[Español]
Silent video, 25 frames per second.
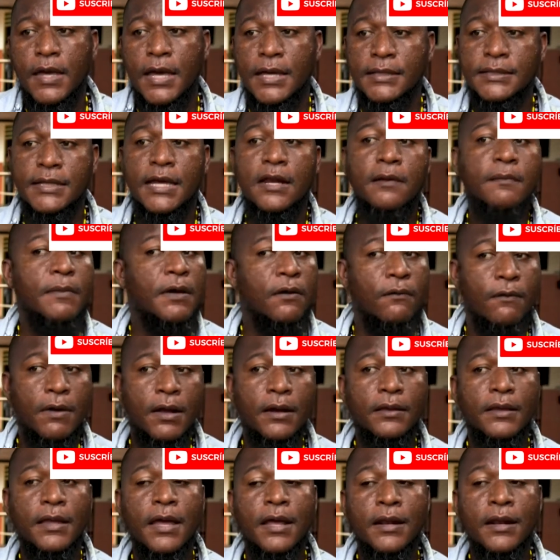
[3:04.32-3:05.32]
Es
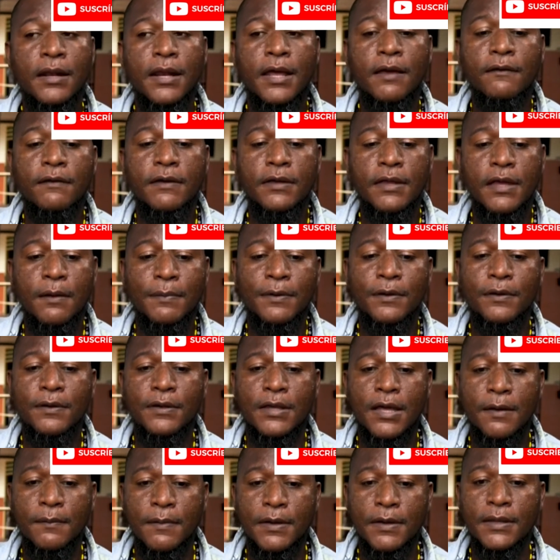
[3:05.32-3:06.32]
salvaguardar la vida, pero
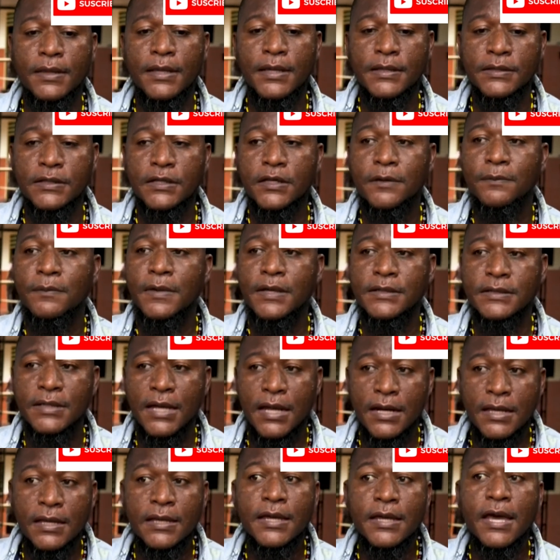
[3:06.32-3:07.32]
también decir me
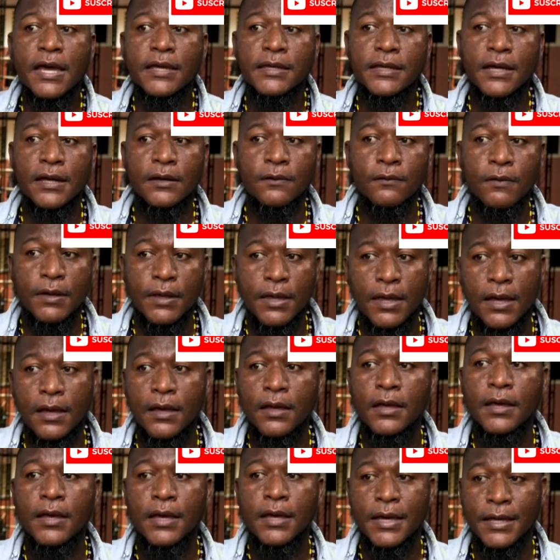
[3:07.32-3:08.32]
salí y hay algo
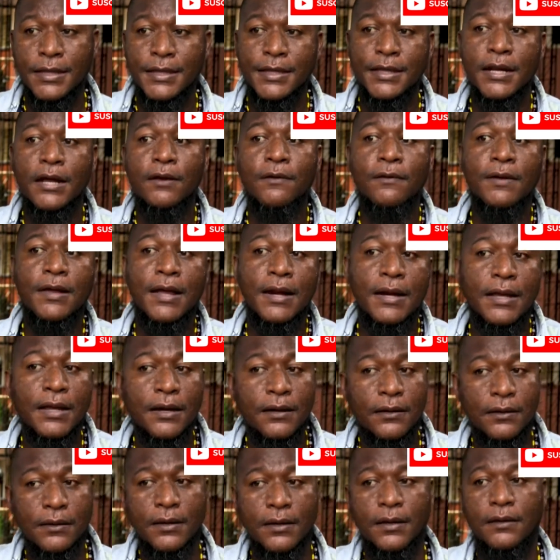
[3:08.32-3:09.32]
allá, generar una
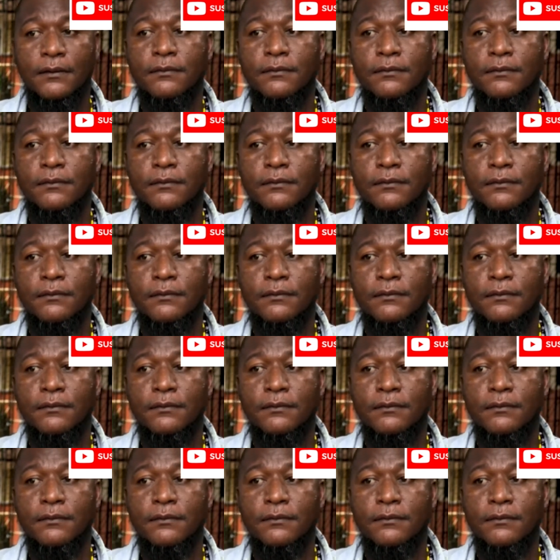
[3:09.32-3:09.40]
alerta.